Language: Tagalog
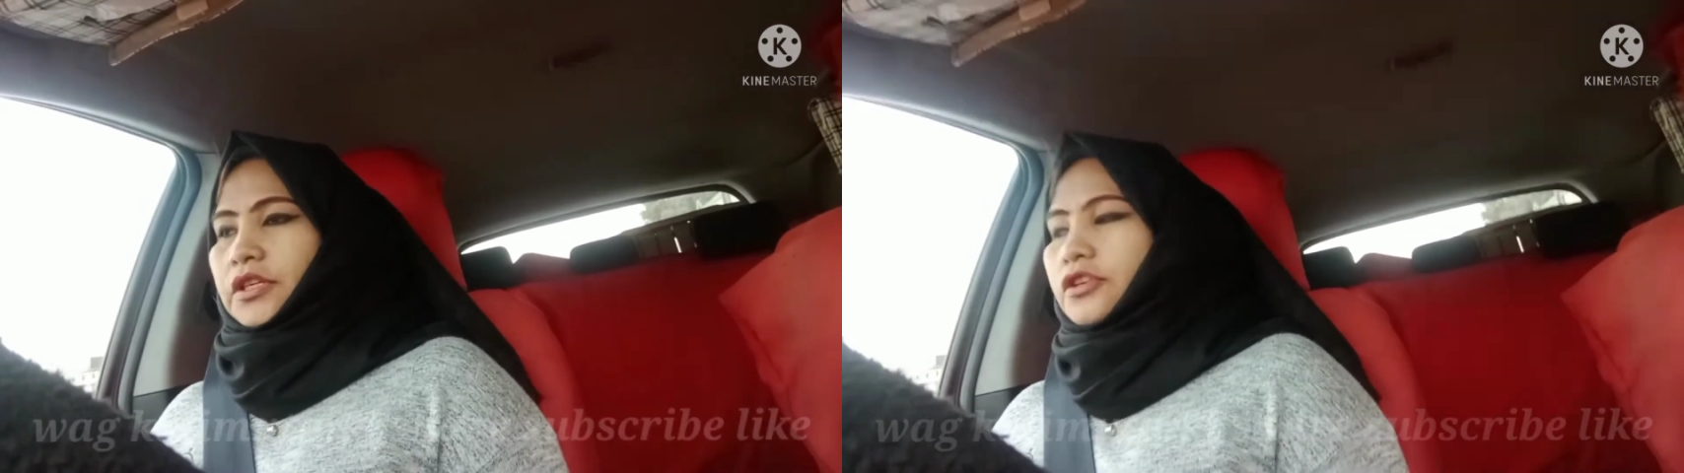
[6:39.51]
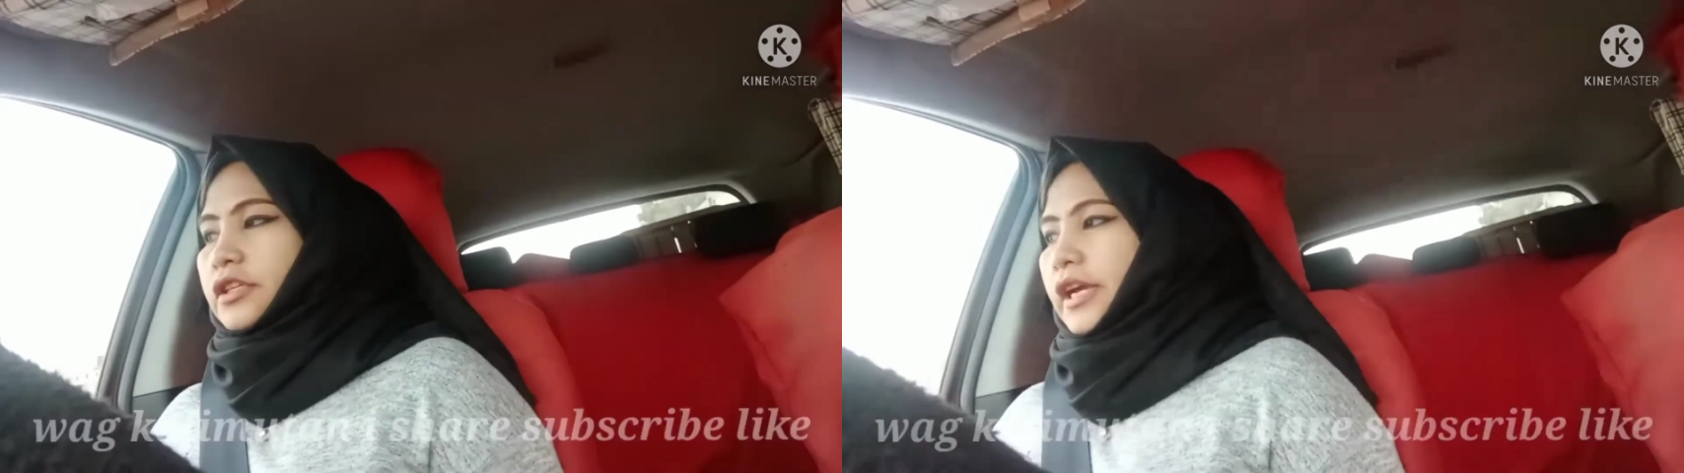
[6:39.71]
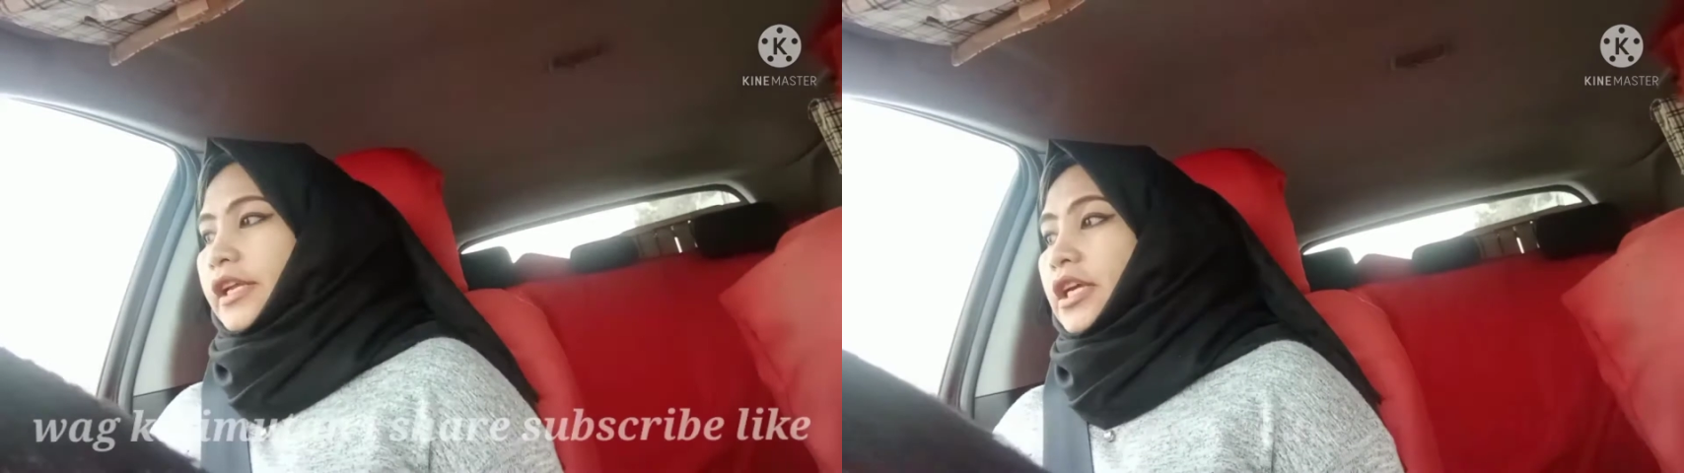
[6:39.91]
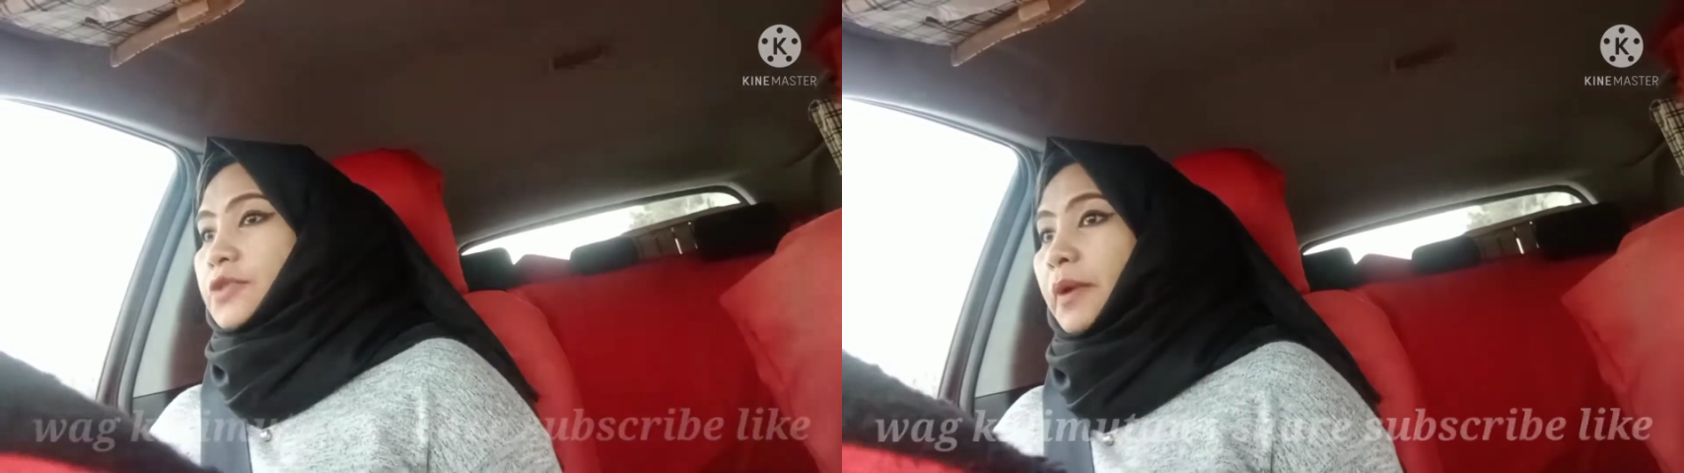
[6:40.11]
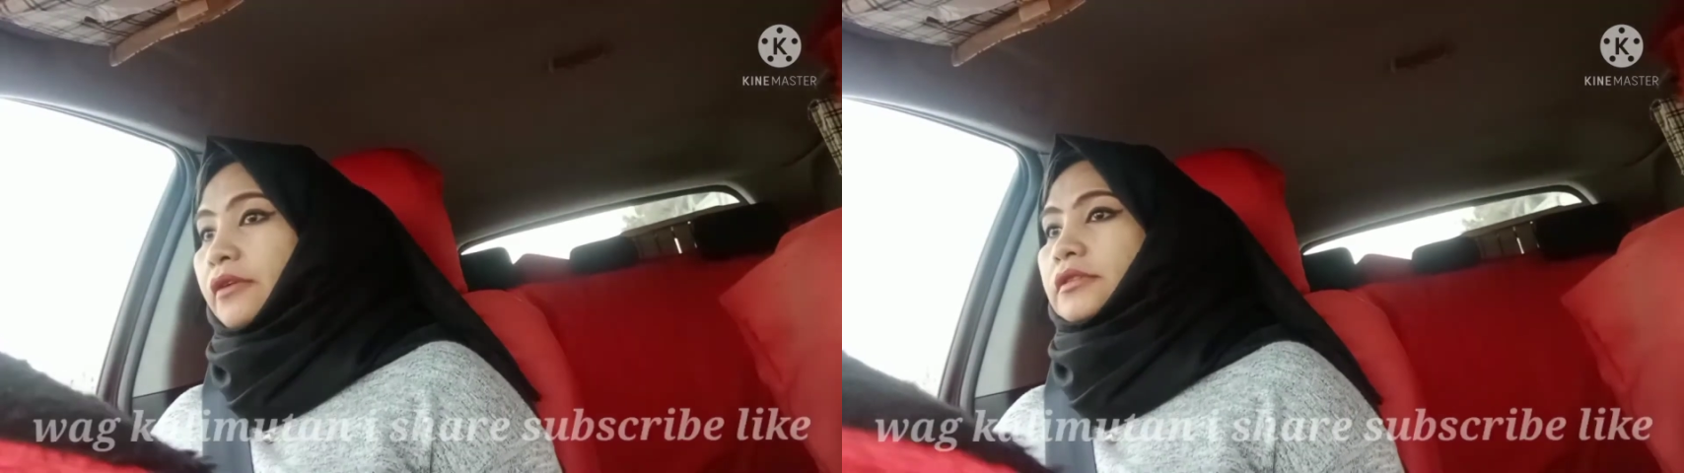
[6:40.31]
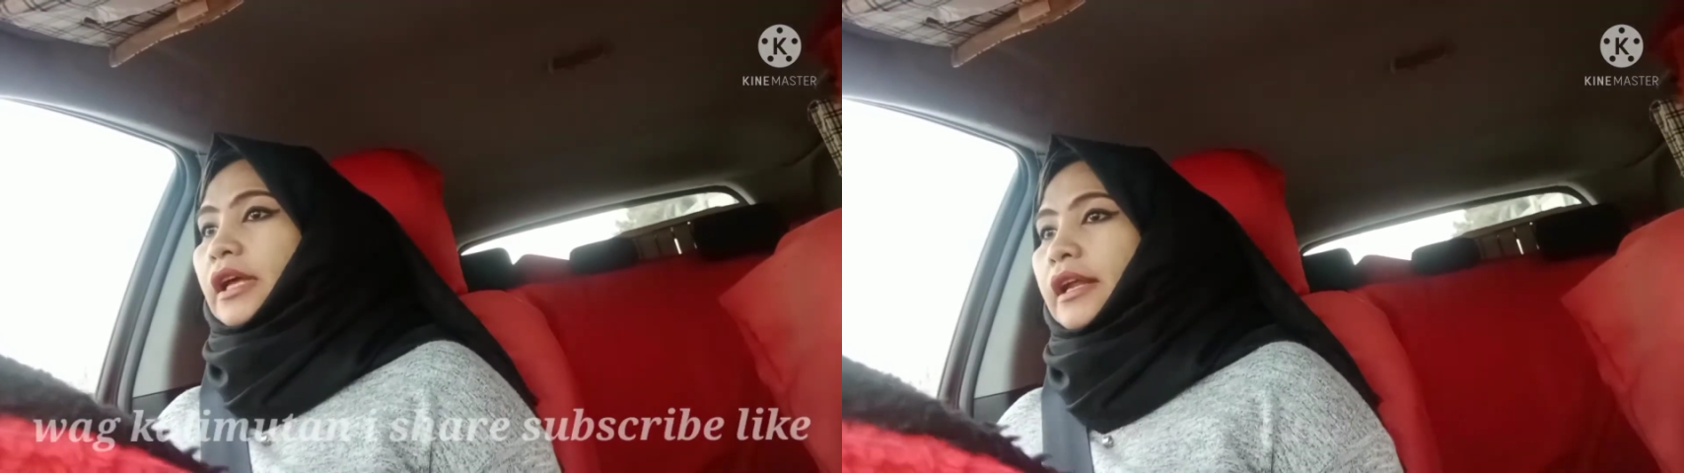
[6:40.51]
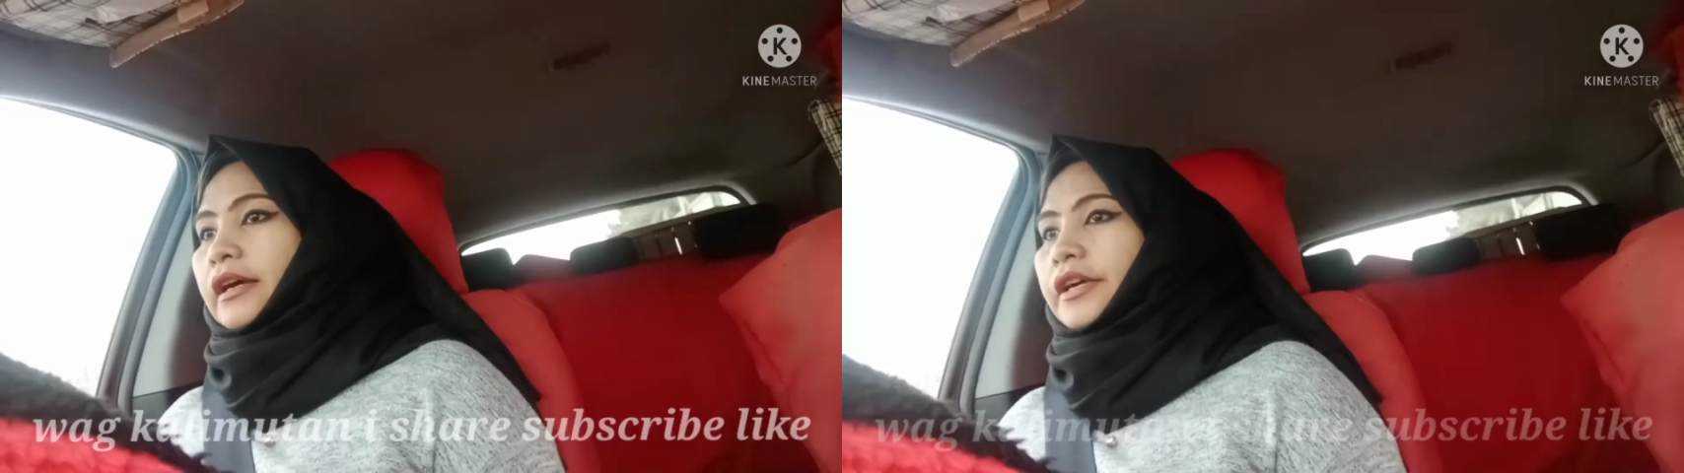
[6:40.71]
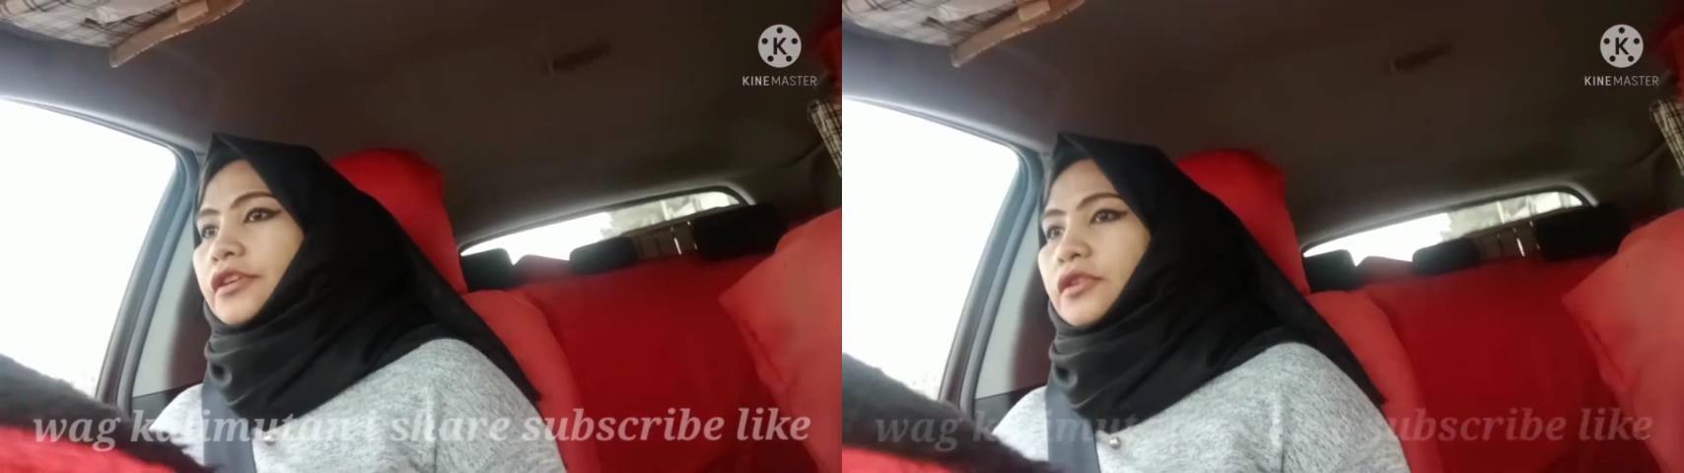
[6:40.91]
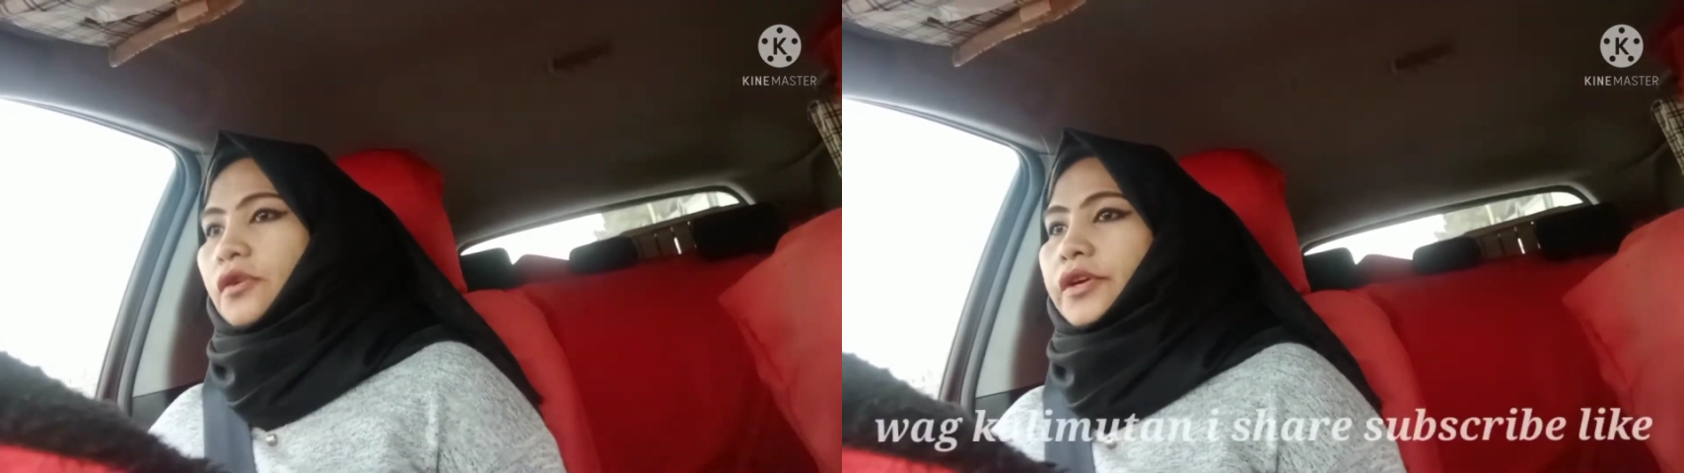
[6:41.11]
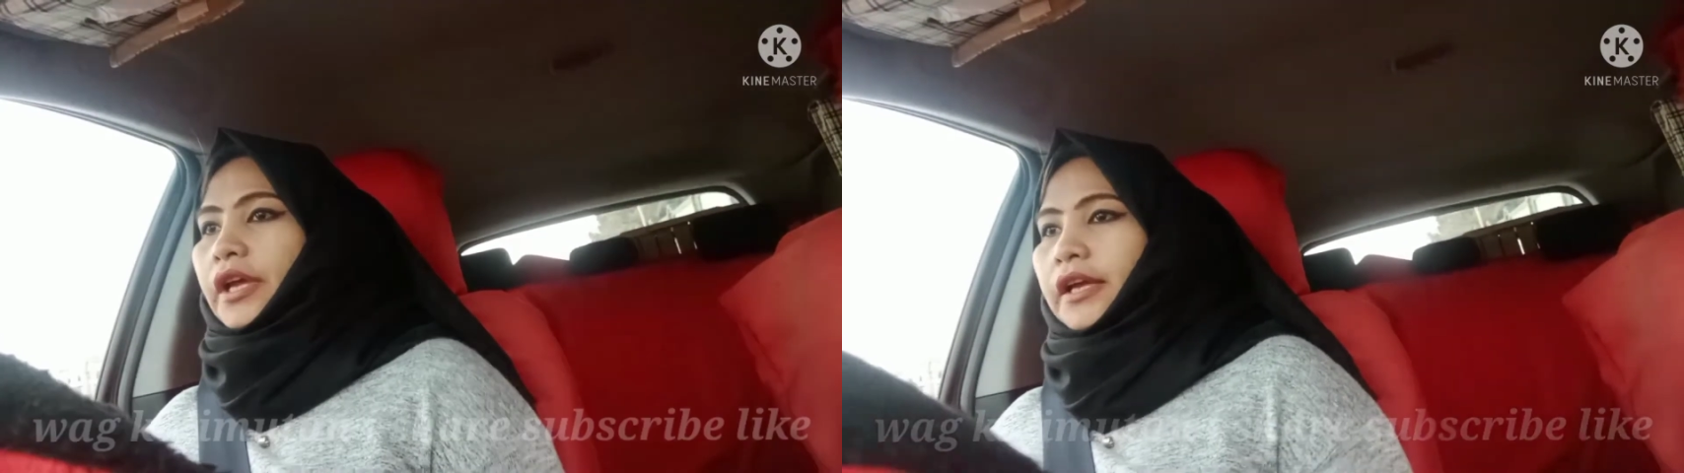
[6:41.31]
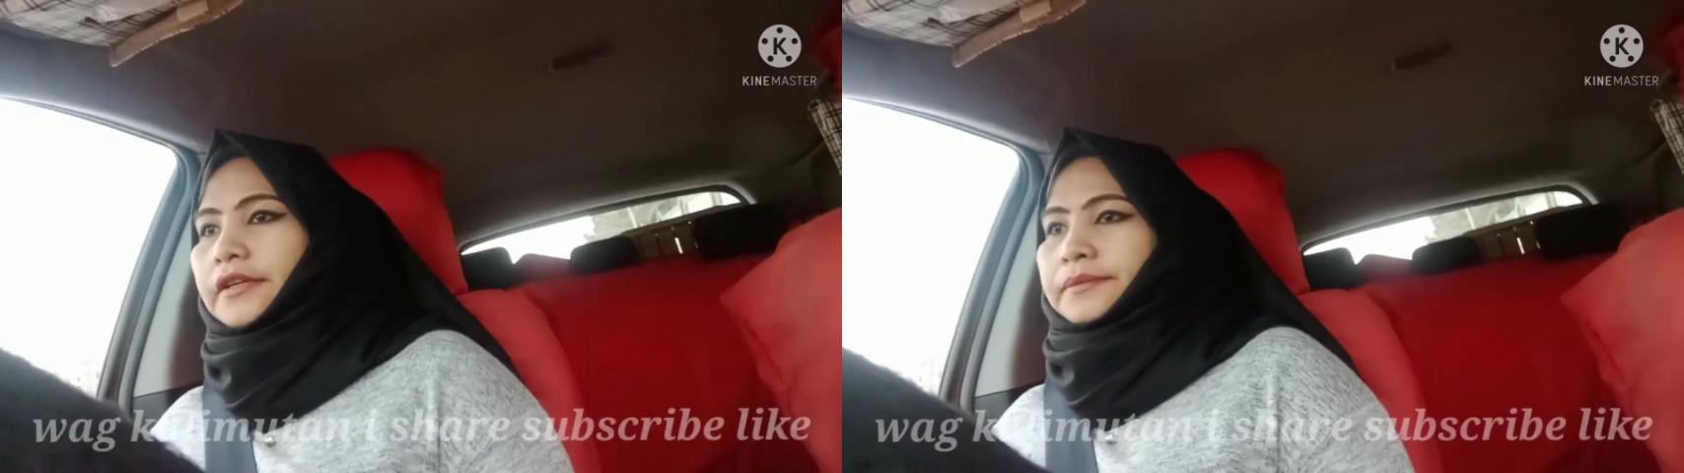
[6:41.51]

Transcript: Yun na, inexpect ko talaga yun, okay?